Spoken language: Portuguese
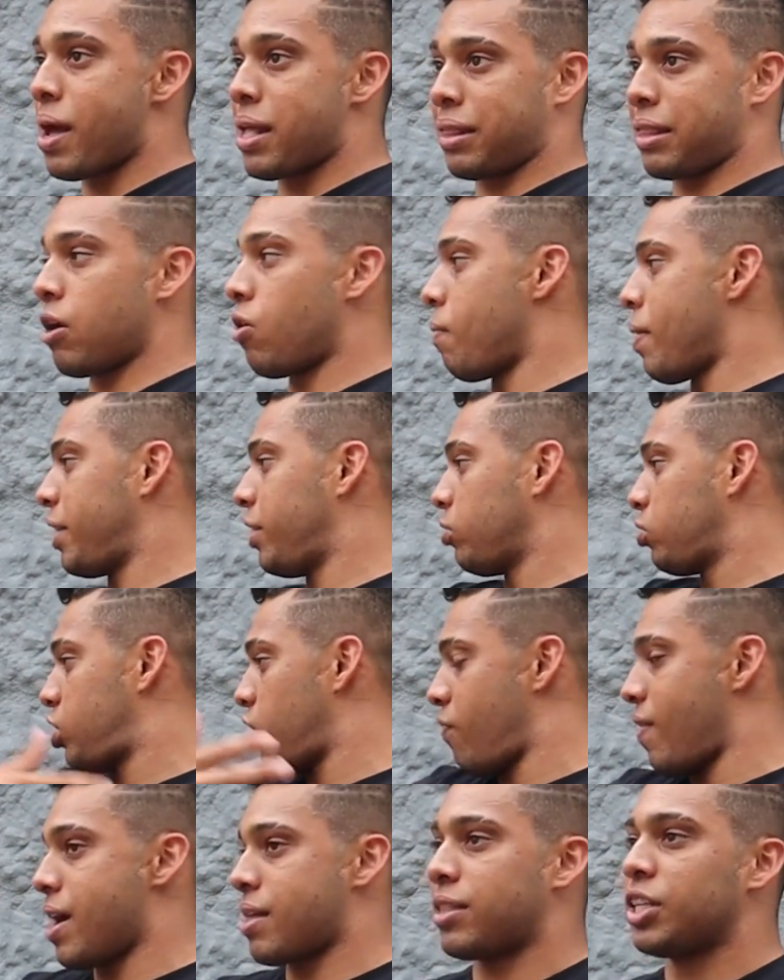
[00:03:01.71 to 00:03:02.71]
matar o marido
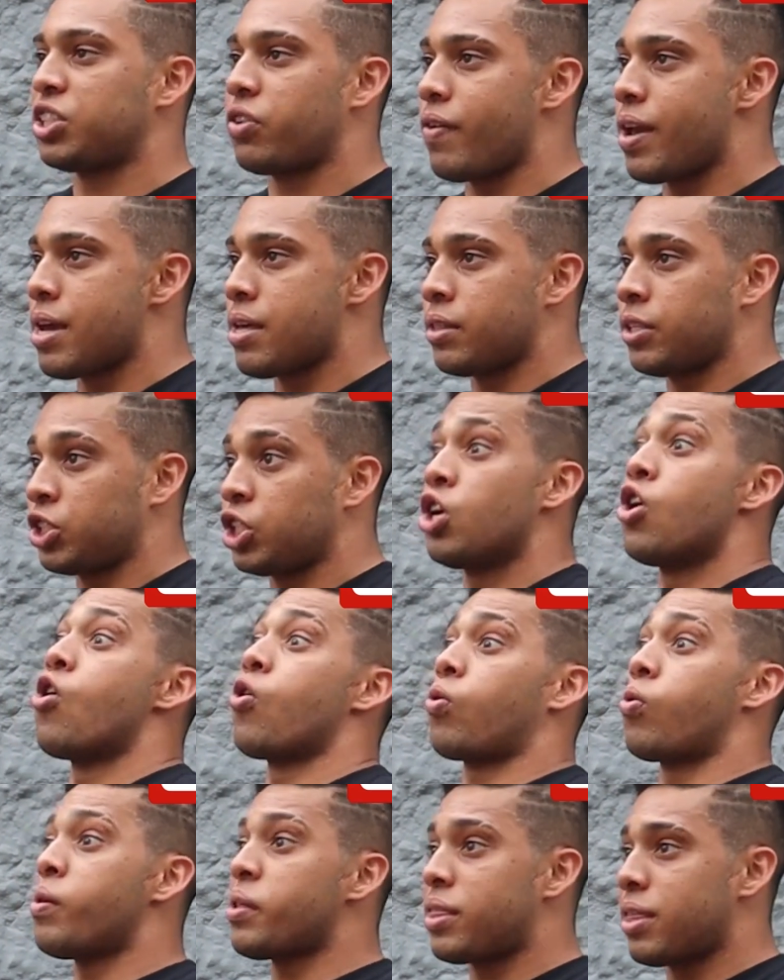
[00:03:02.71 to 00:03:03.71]
diversas vezes,
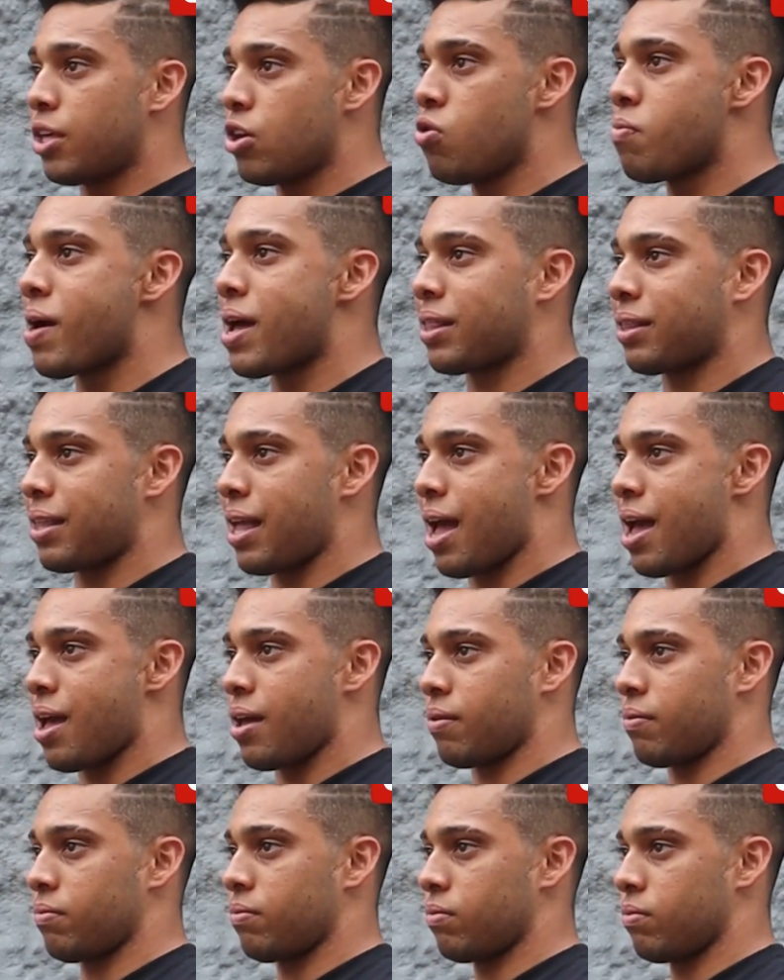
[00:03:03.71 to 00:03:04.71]
conseguiu
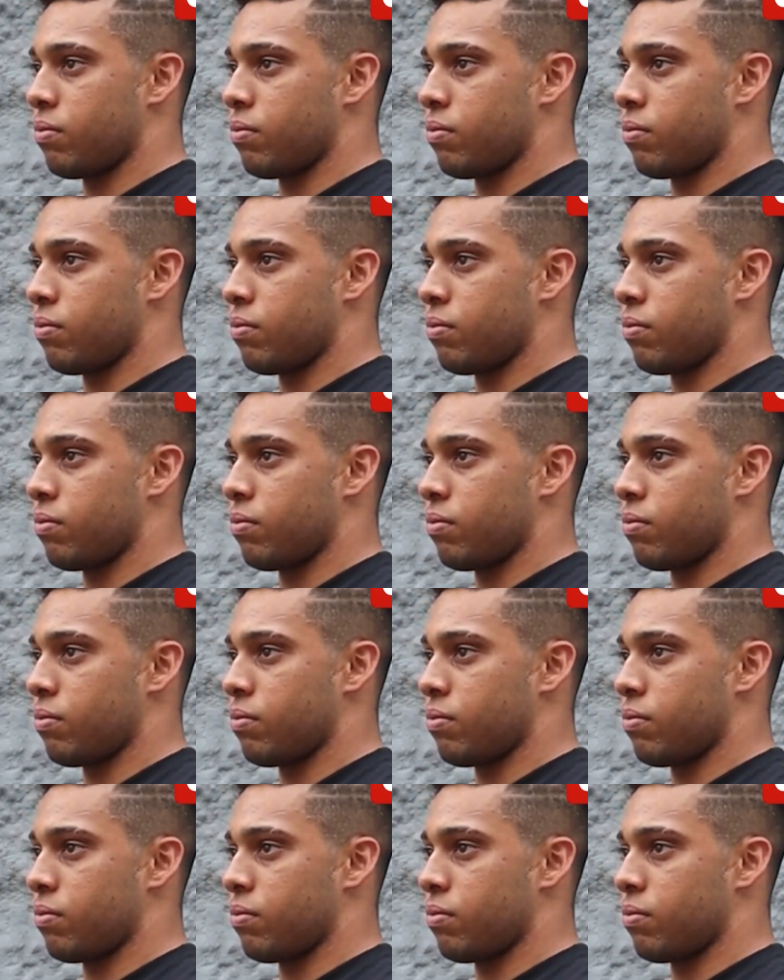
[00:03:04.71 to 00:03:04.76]
matar.